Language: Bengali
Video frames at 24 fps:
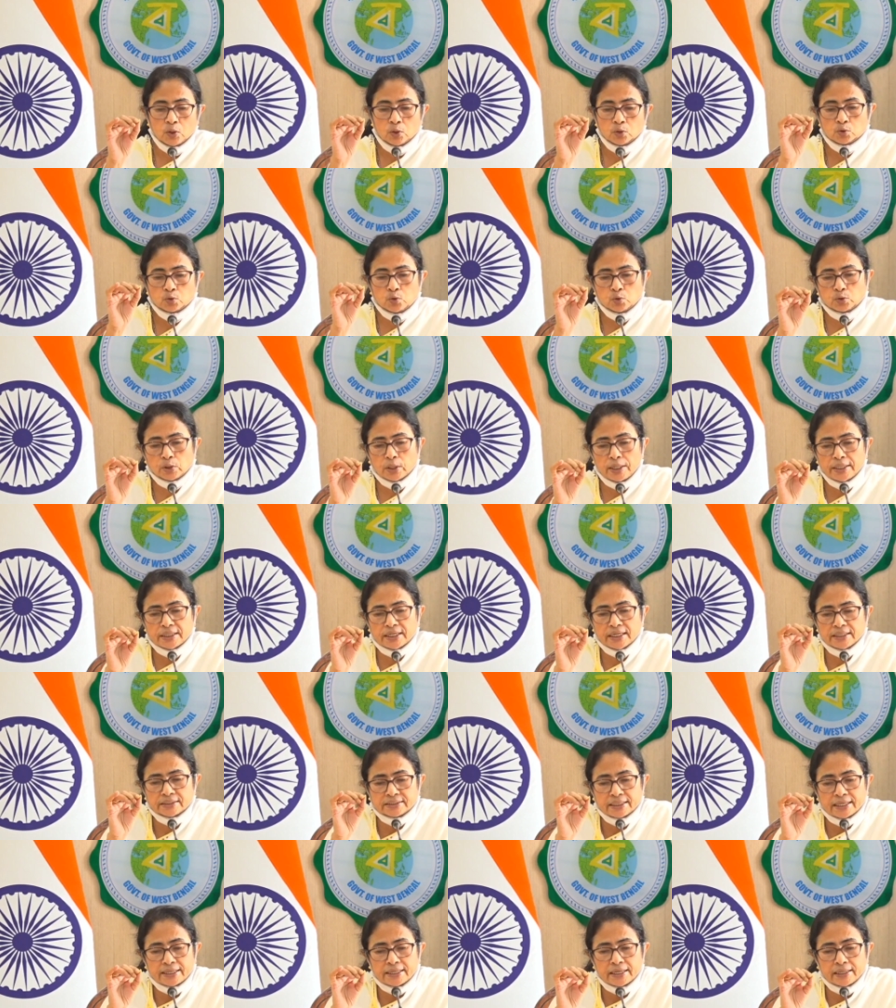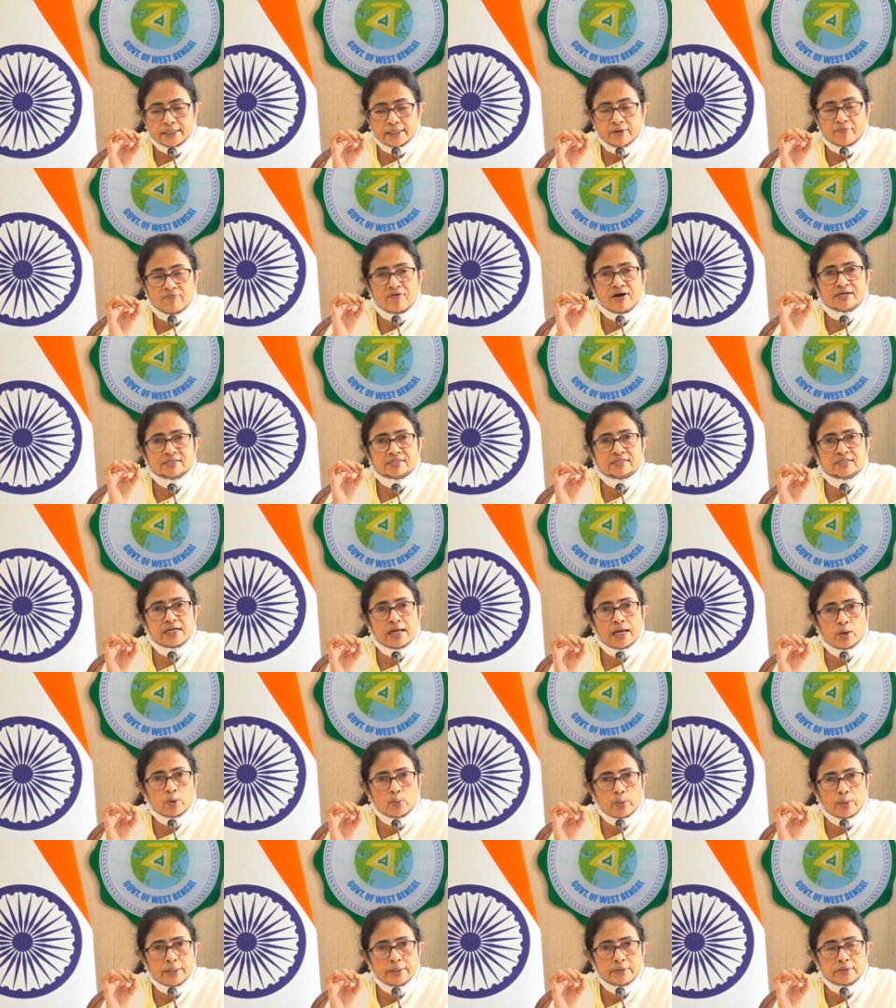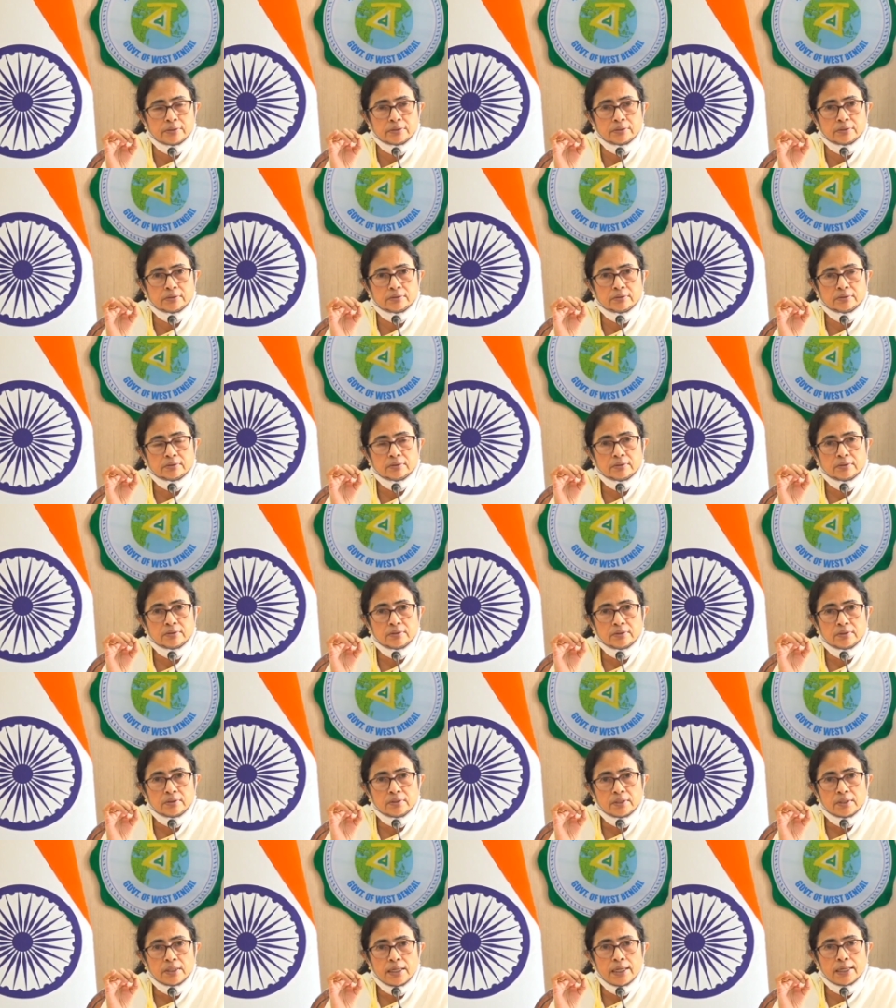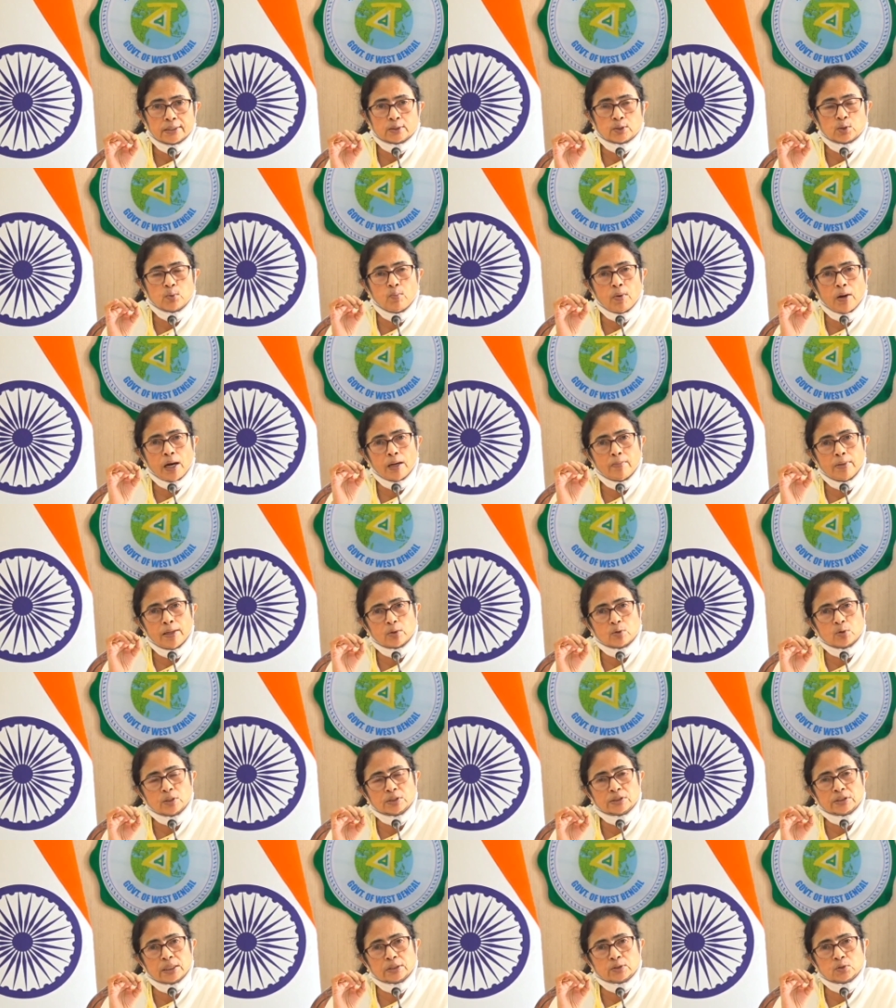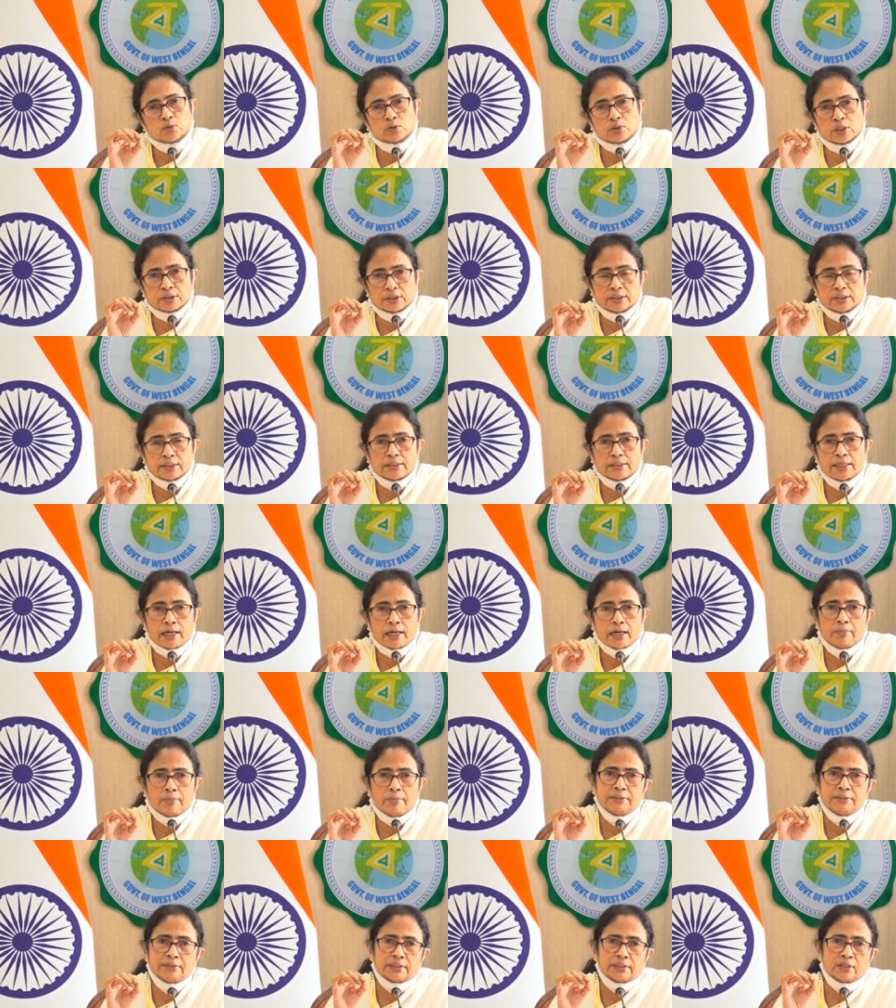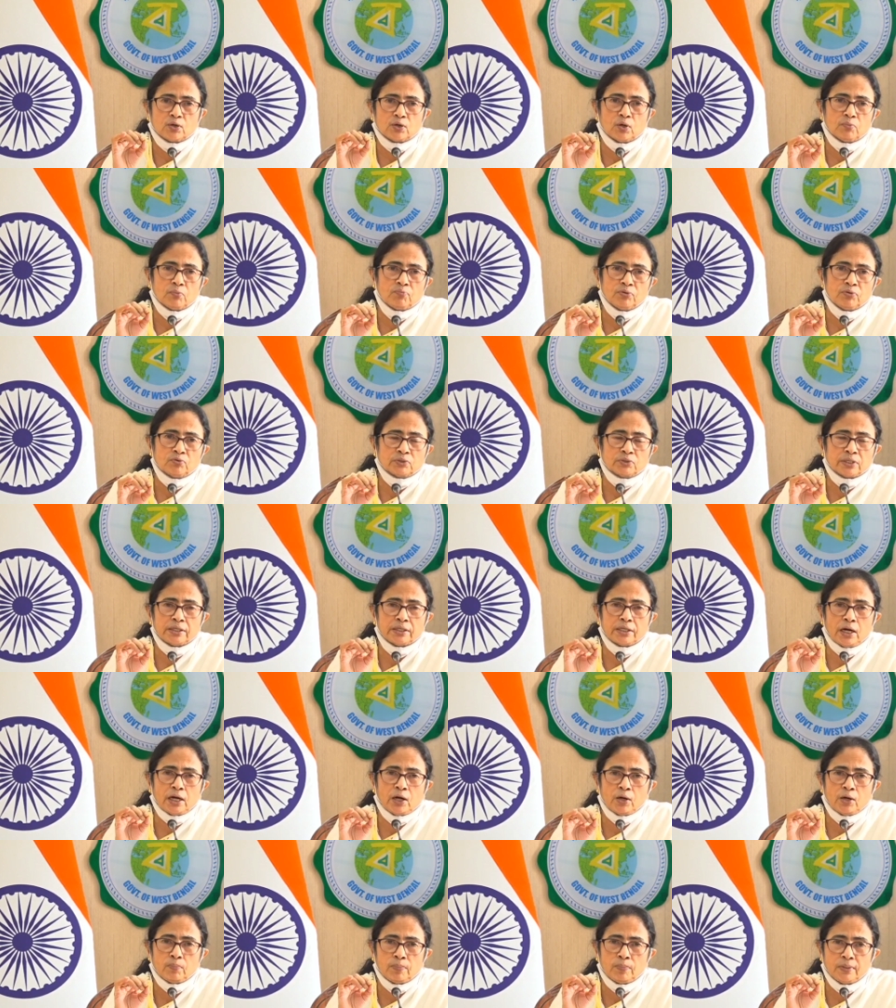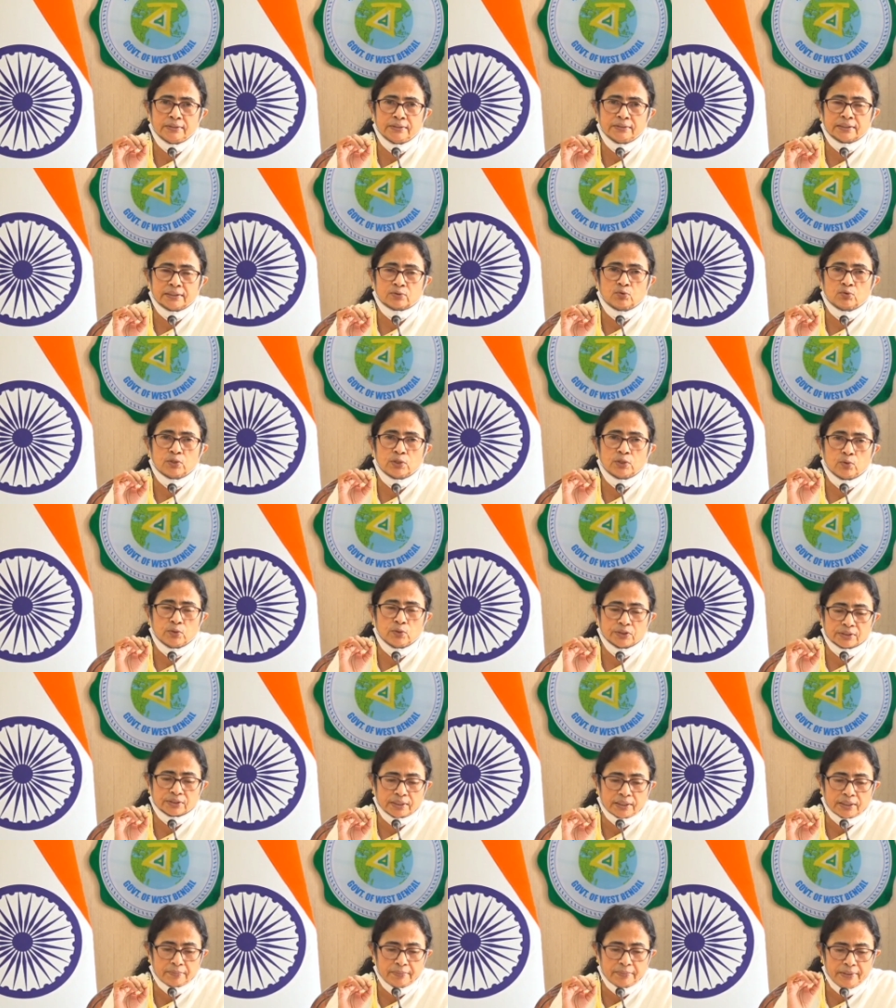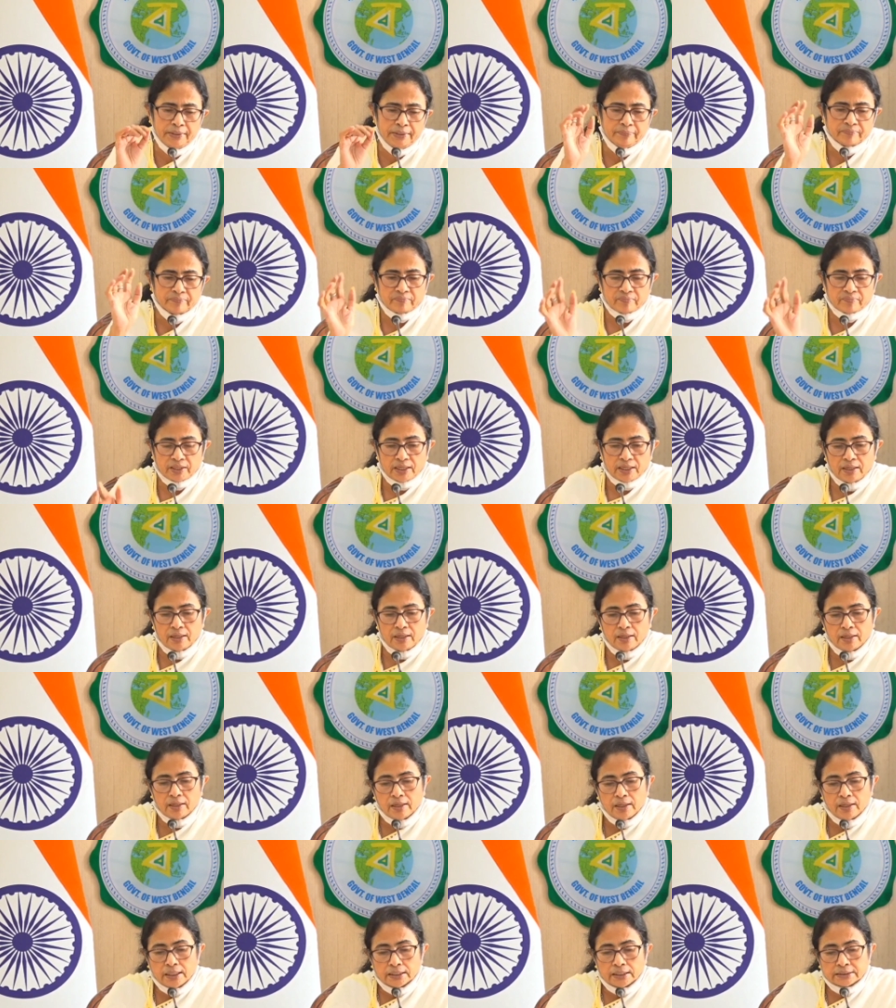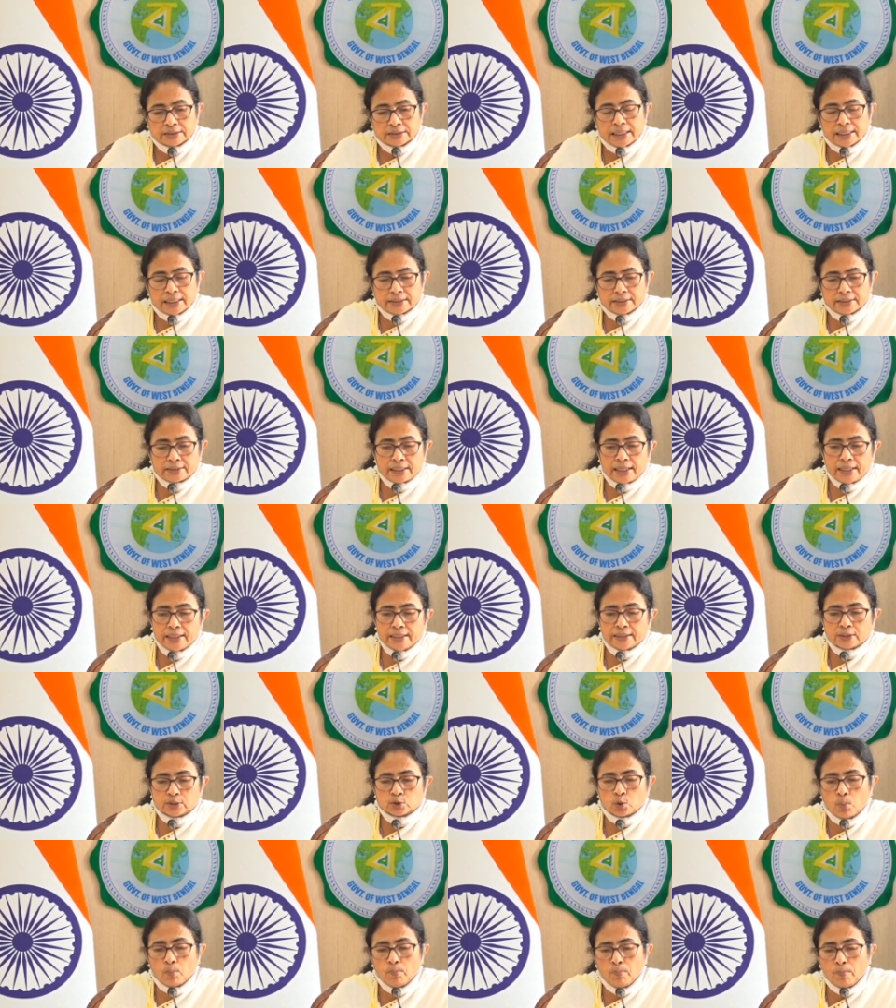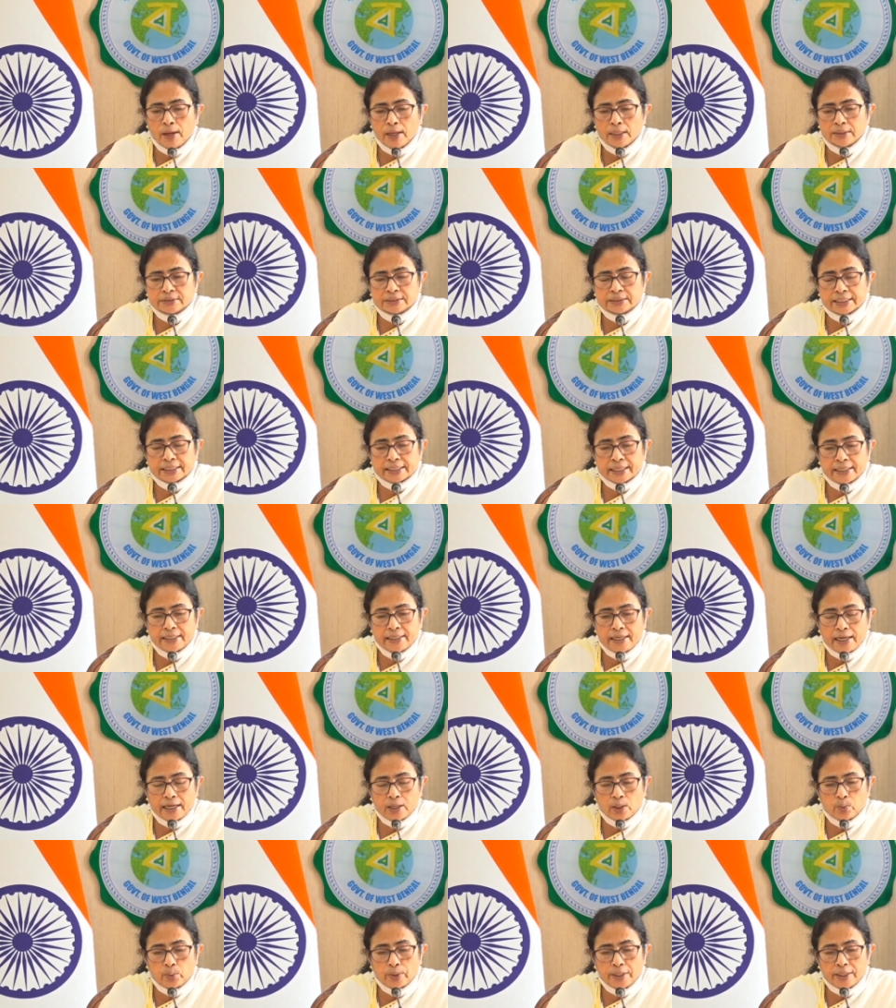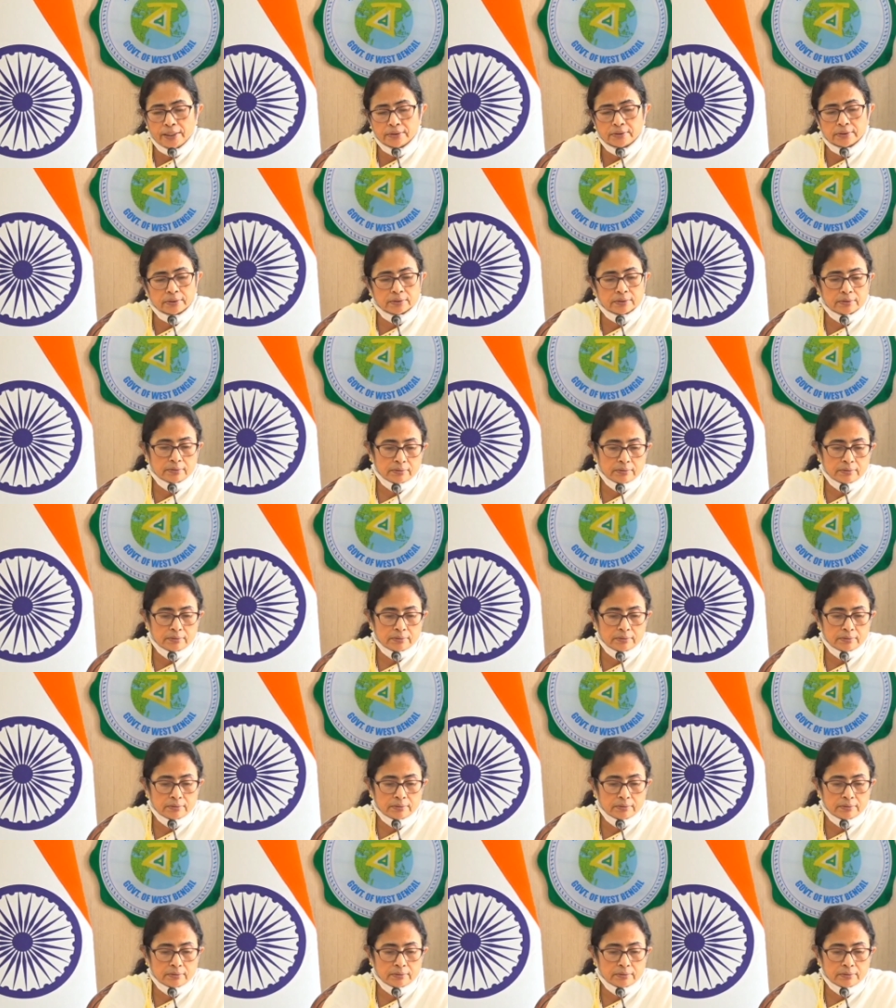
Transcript: দু তারিখে স্যাটারডে ফার্স্ট ল্যাঙ্গুয়েজ একটু বারবার করে ছাত্রছাত্রীদের দেখাবেন যাতে কনফিউশন না হয় প্লিজ একটু রিকোয়েস্ট থাকবে চার তারিখ সোমবার সেকেন্ড ল্যাঙ্গুয়েজ